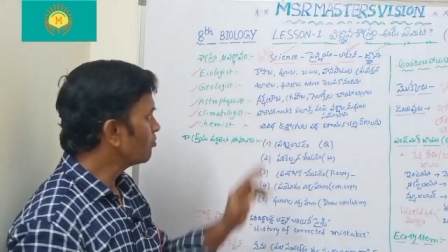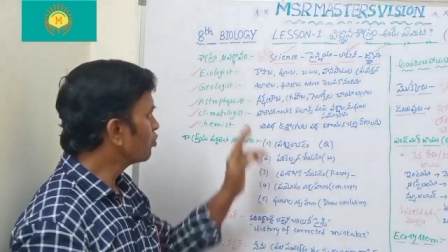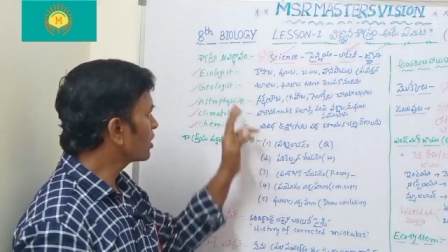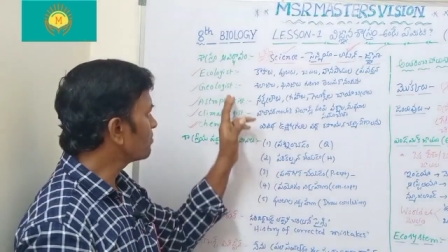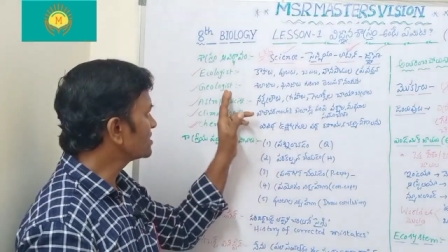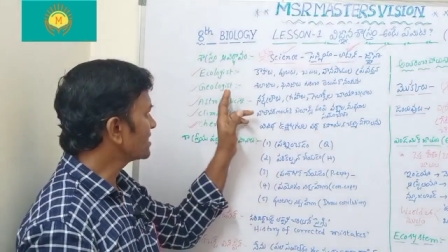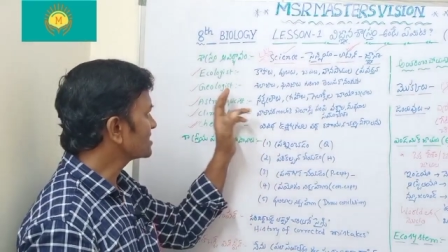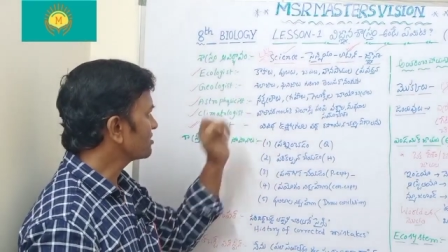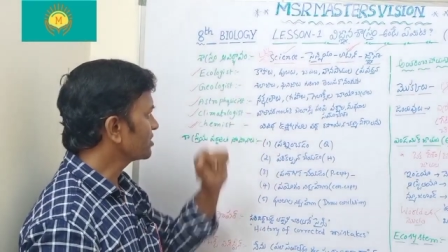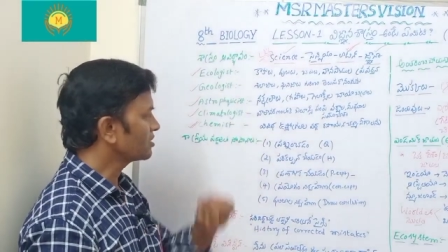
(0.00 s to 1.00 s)
భూగర్భ
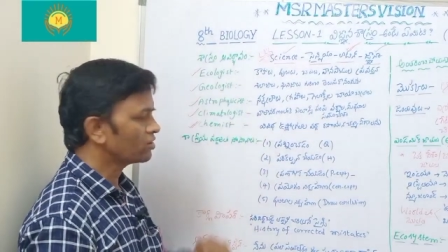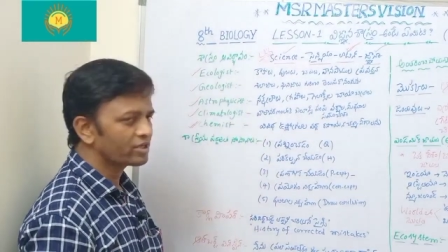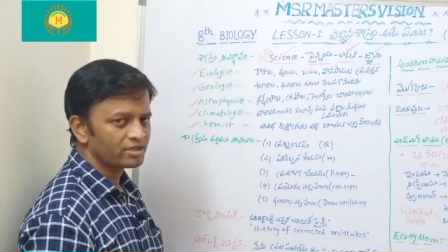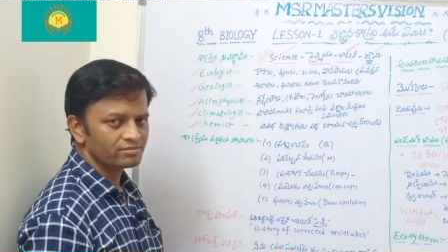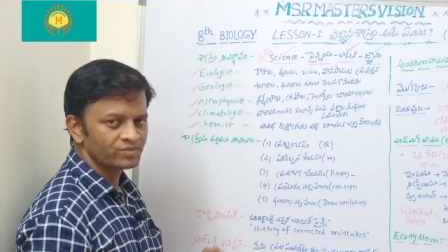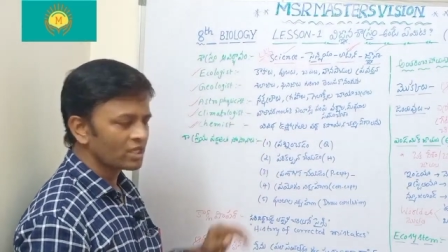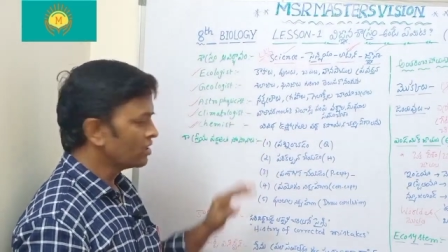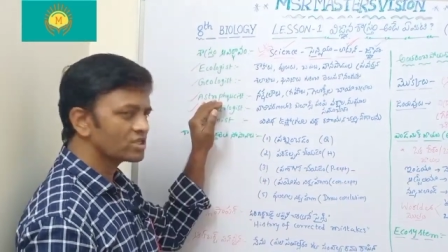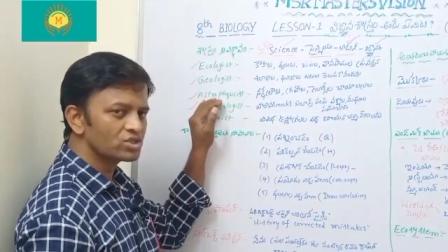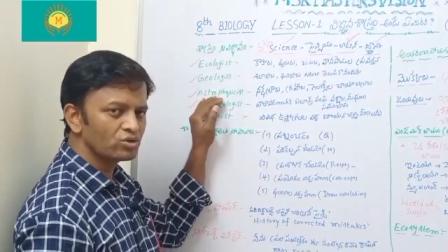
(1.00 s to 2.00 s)
శాస్త్రవేత్తలు అంటాం
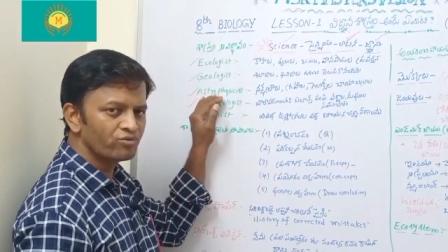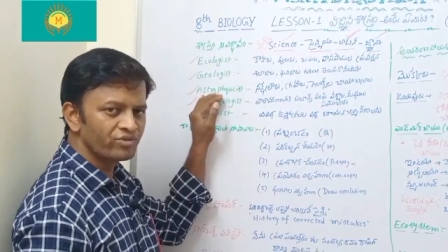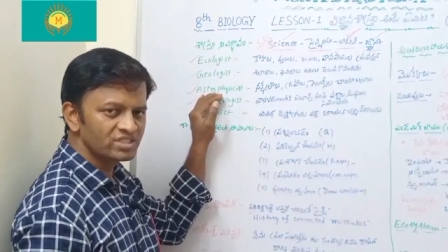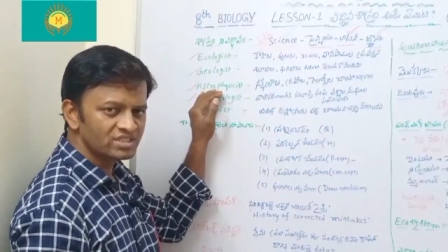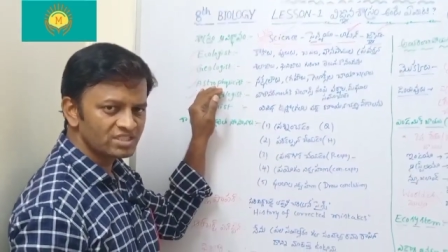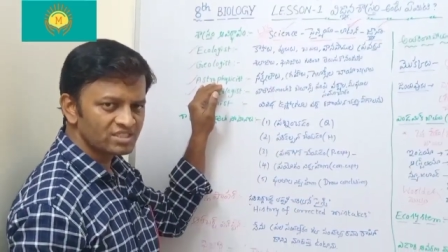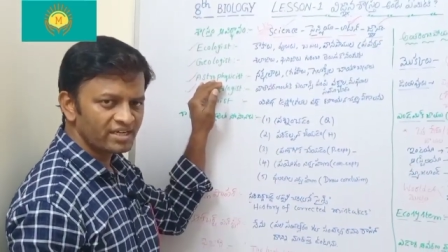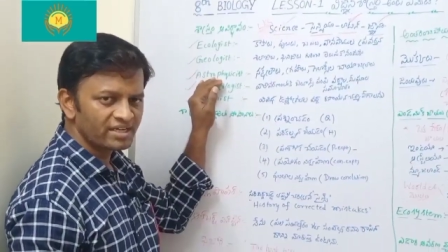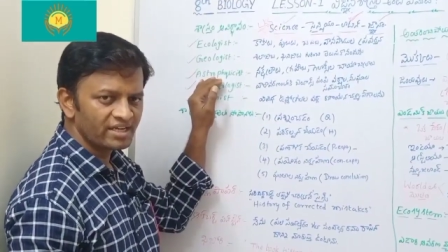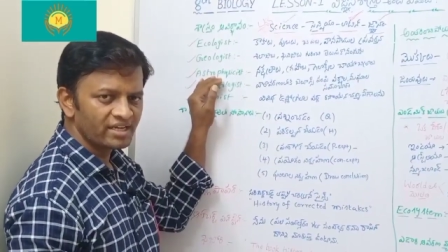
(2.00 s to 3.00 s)
ఆస్ట్రోఫిజిసిస్ట్
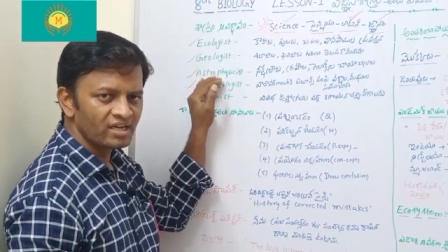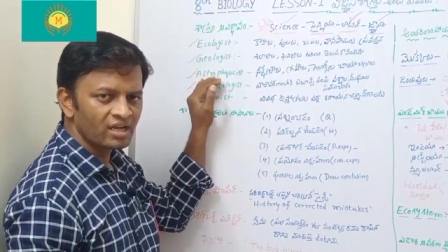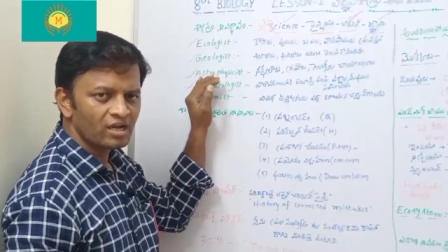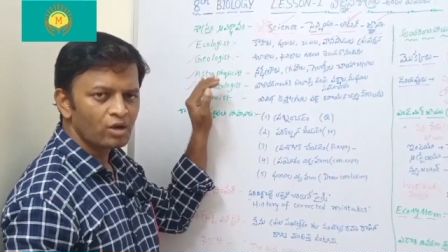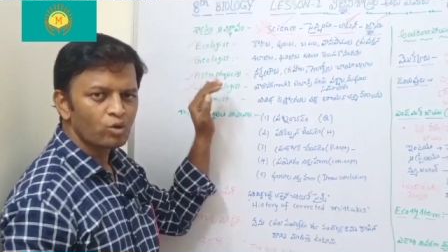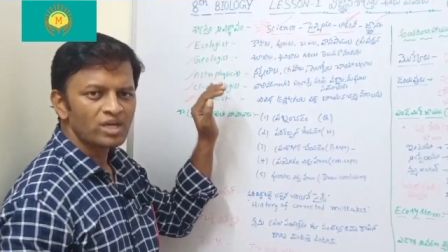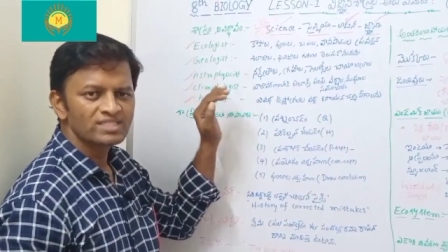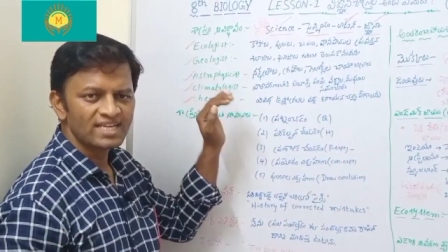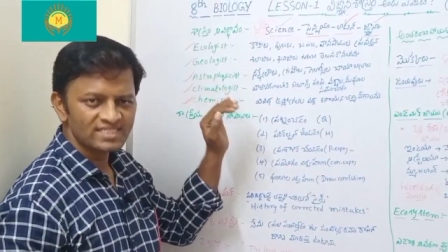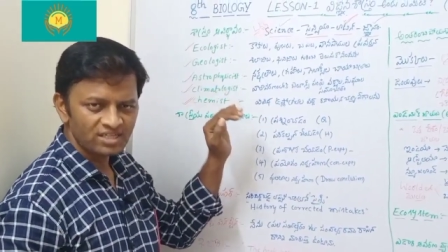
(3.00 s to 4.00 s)
అంటే ఖగోళ
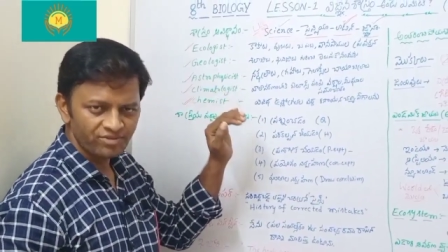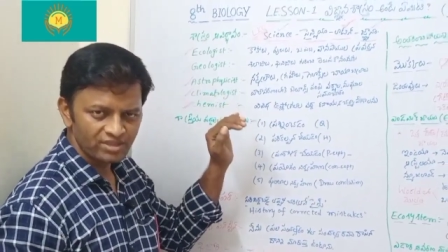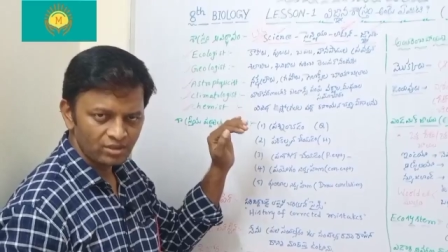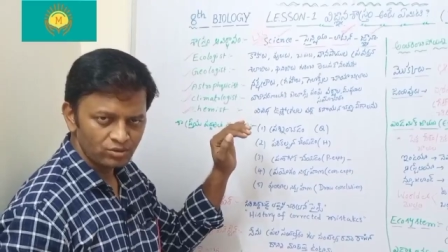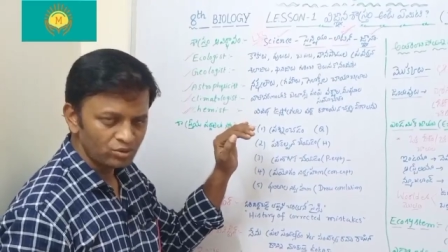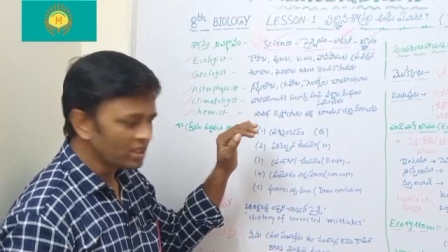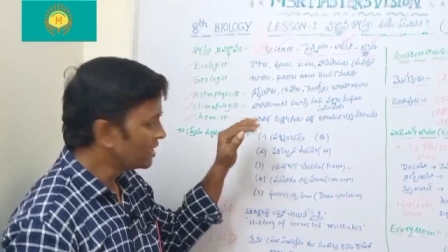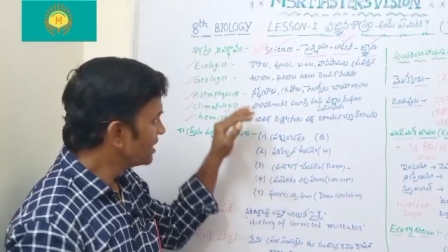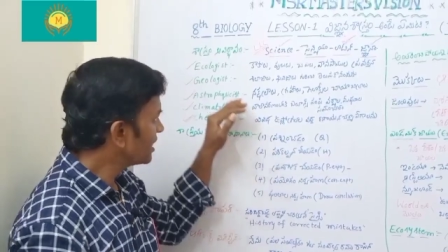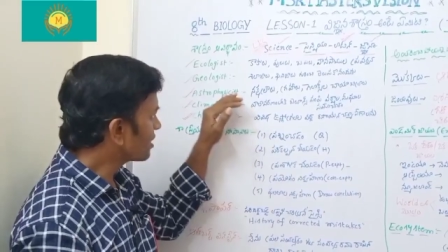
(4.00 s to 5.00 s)
శాస్త్రవేత్తలు
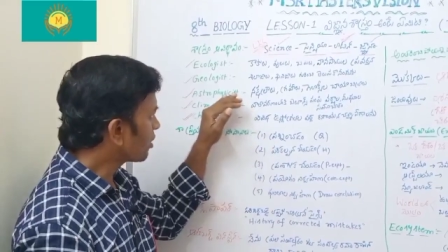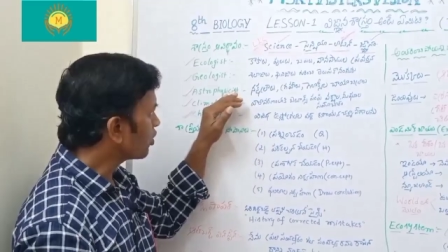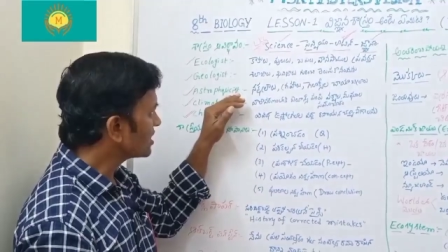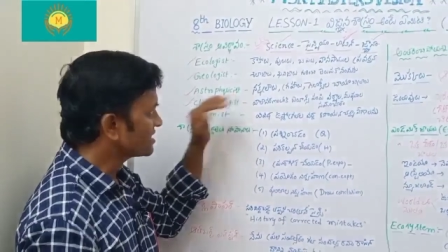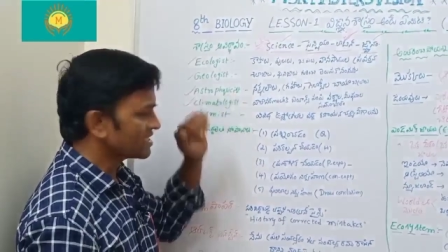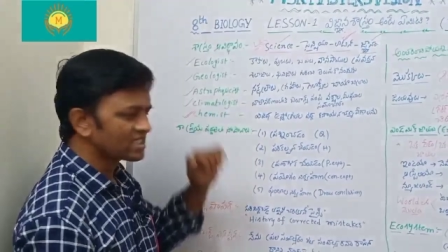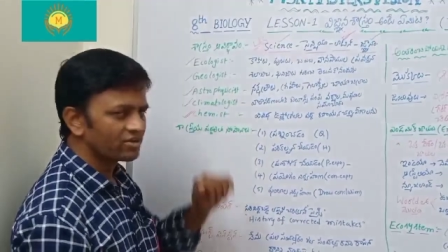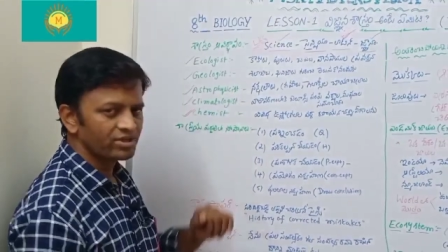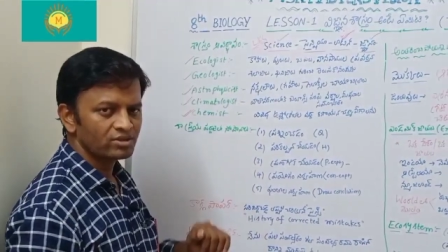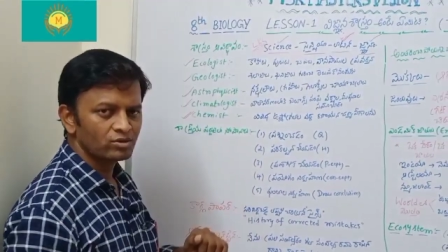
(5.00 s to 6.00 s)
ఈ ఖగోళ
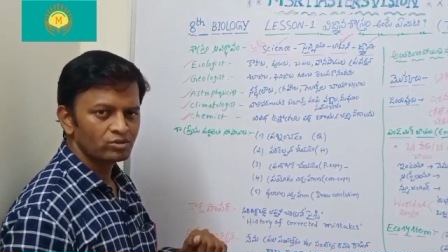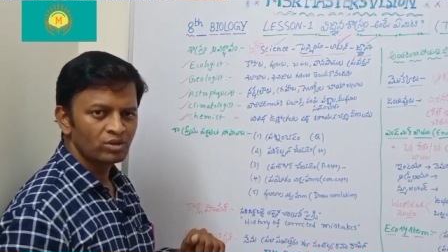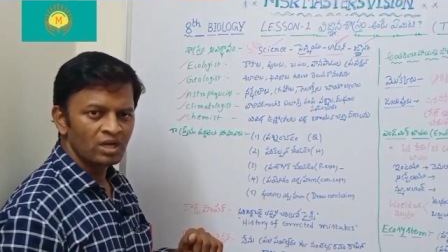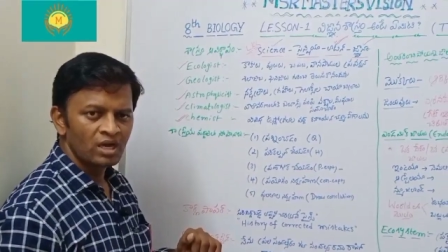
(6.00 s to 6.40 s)
శాస్త్రవేత్తలు